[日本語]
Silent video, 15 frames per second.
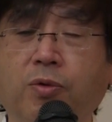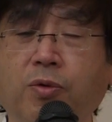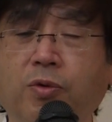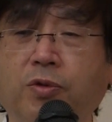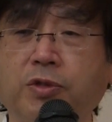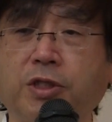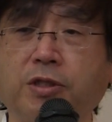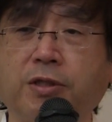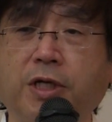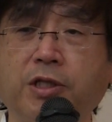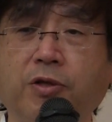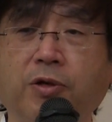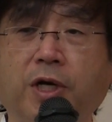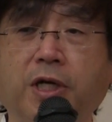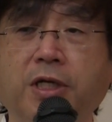校生ぐら
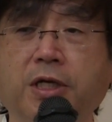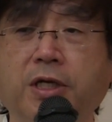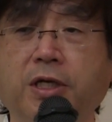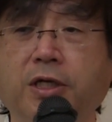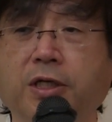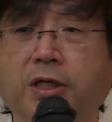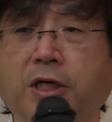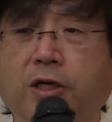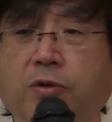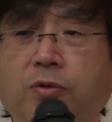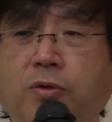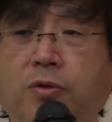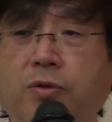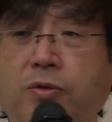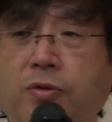いっていうのはあ
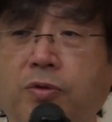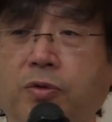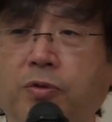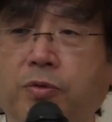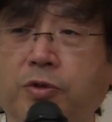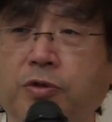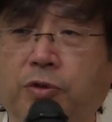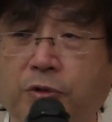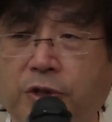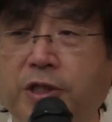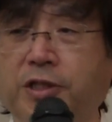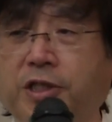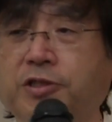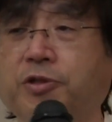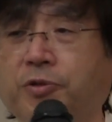の依存
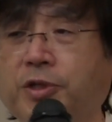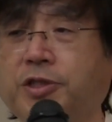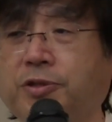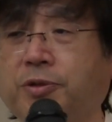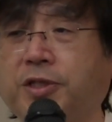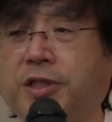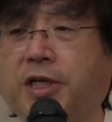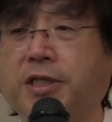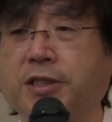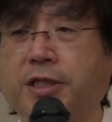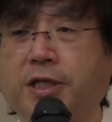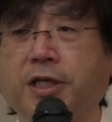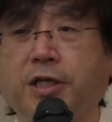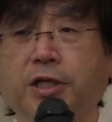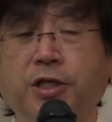的ですよね人に対し
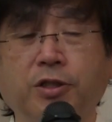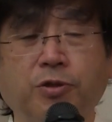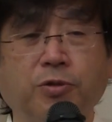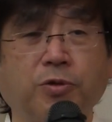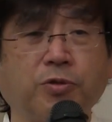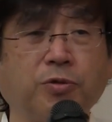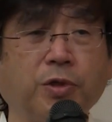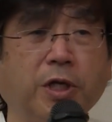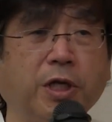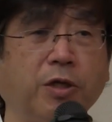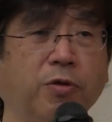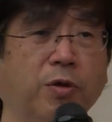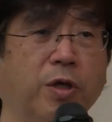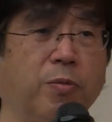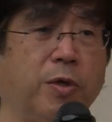てねちょうどその
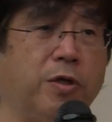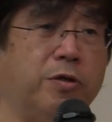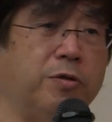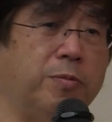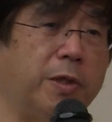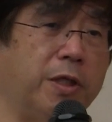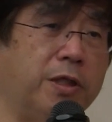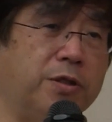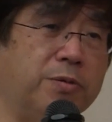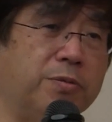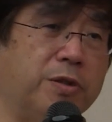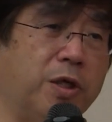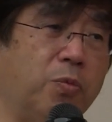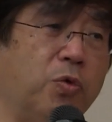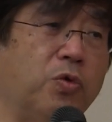辺のレベルにまで自
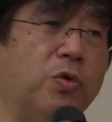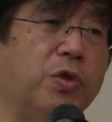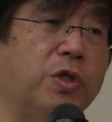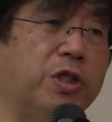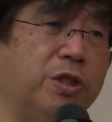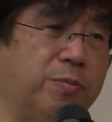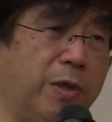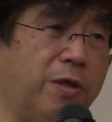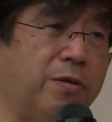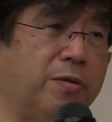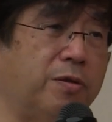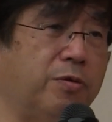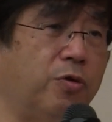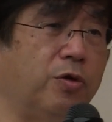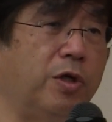分が戻ってしまう
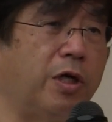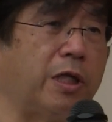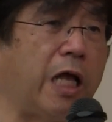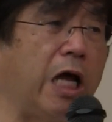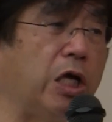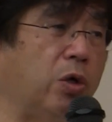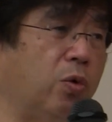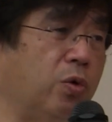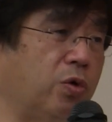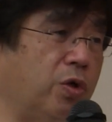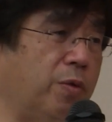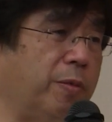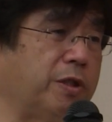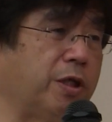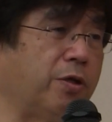こういうのは対抗と
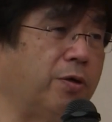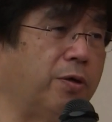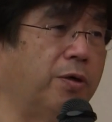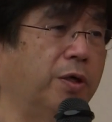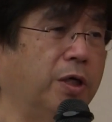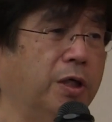言いますけど